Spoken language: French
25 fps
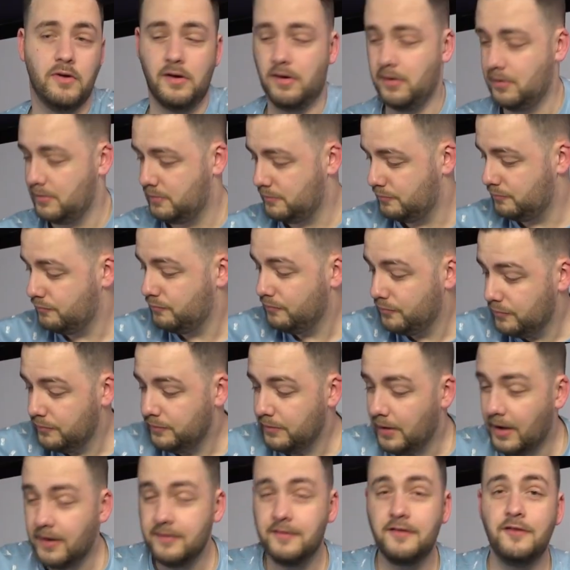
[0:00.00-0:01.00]
bah,
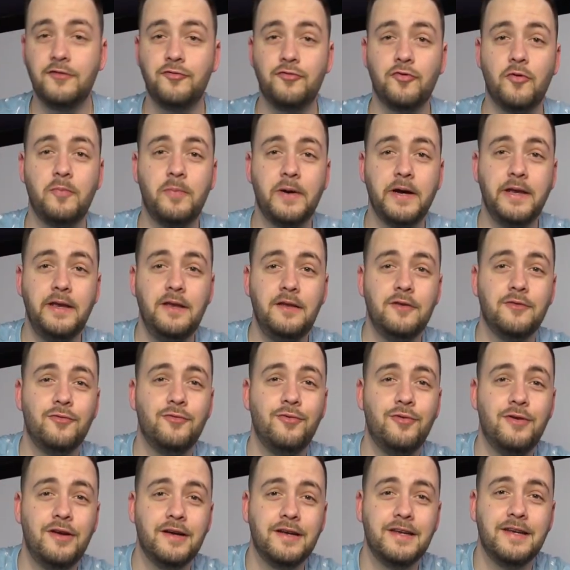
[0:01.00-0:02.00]
assez surpris
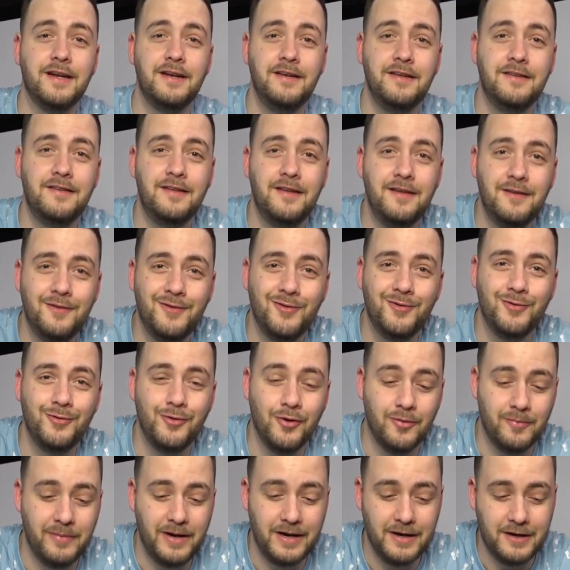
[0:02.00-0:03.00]
de la qualité
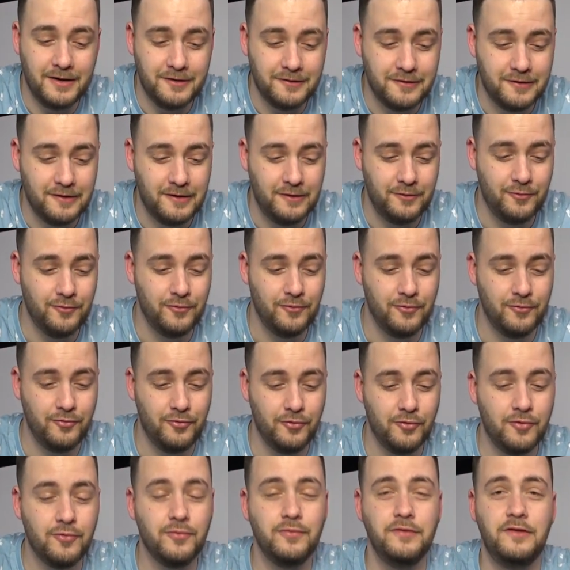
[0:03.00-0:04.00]
d'emballage et de,
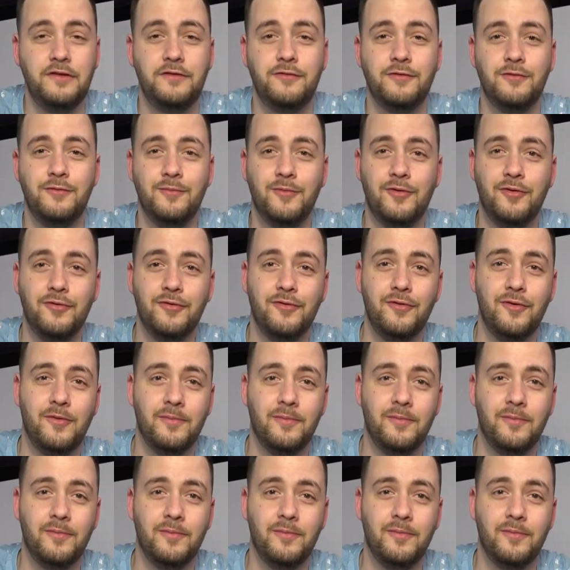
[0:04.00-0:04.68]
de, conditionnement de